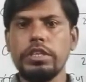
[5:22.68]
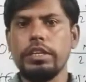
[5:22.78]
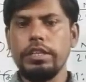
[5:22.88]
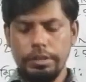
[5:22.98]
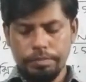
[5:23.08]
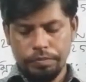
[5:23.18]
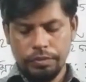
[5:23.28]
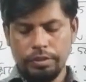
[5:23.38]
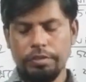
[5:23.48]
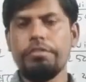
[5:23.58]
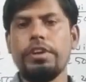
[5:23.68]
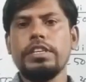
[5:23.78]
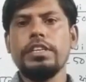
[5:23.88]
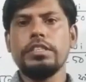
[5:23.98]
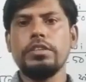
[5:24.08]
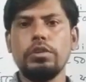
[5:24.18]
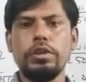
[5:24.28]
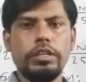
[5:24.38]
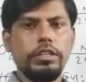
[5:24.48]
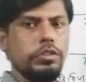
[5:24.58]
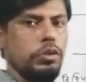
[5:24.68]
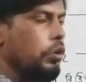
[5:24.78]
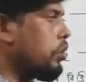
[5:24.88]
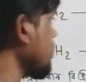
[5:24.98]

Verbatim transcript: জেনে নিই ফ্যাটি অ্যাসিড হলো একটি যৌগ